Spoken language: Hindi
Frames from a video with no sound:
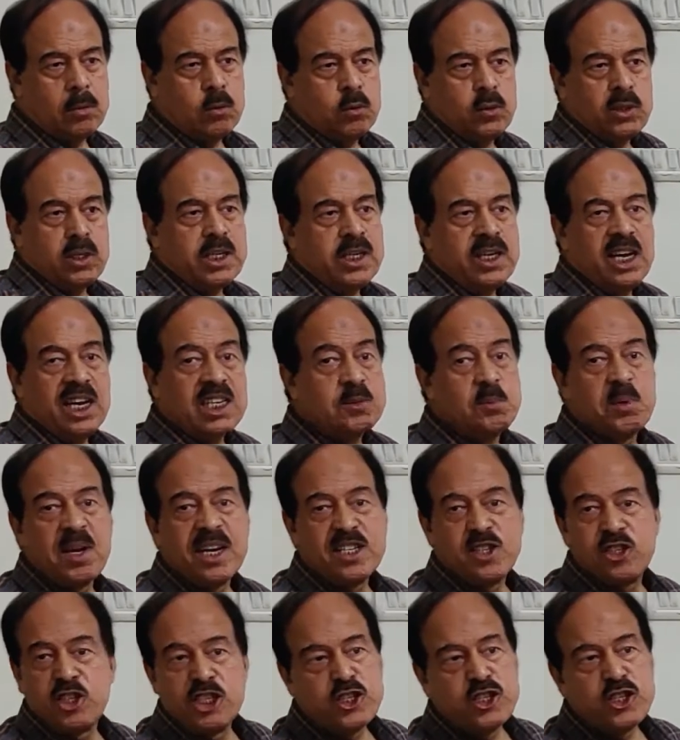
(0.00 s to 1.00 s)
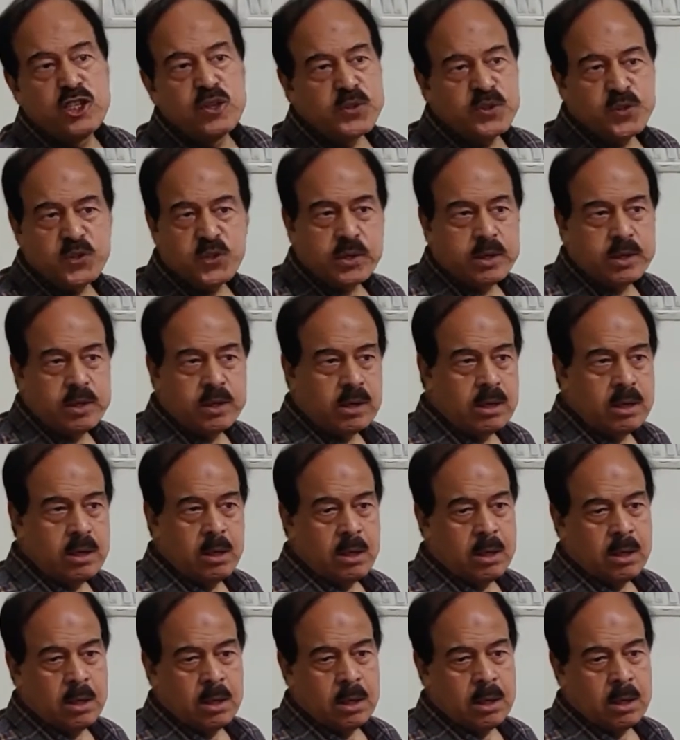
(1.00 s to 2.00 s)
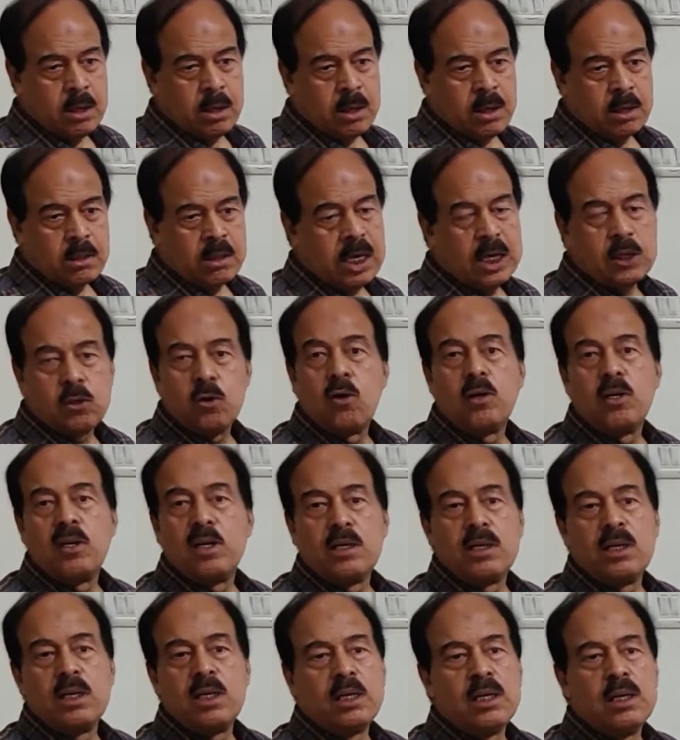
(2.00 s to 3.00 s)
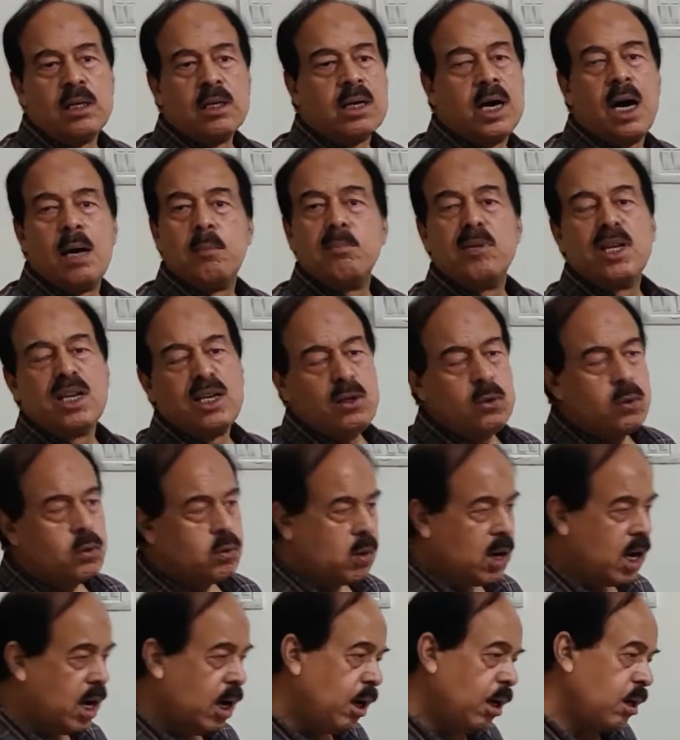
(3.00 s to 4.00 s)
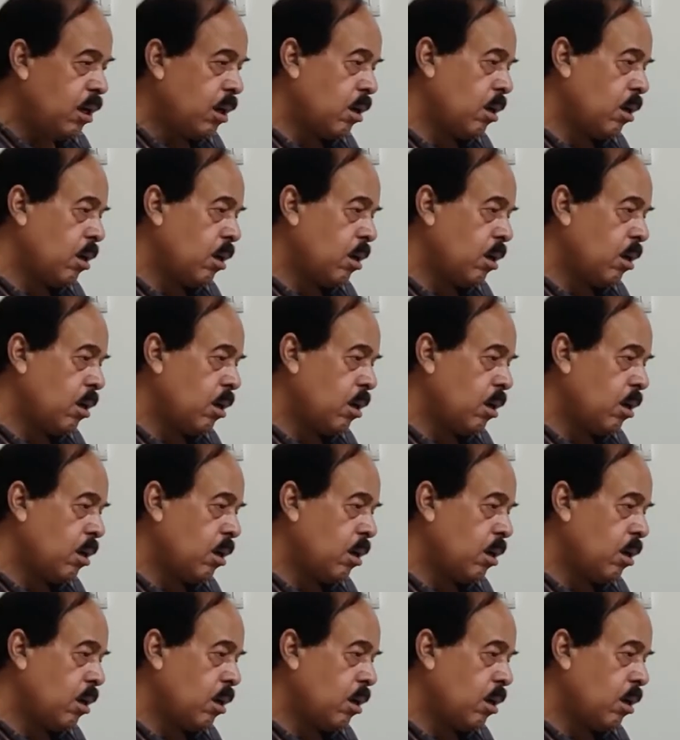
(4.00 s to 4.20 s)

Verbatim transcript: उनकी एक्सपेक्टेशंस के अकॉर्डिंगली काम नहीं हुआ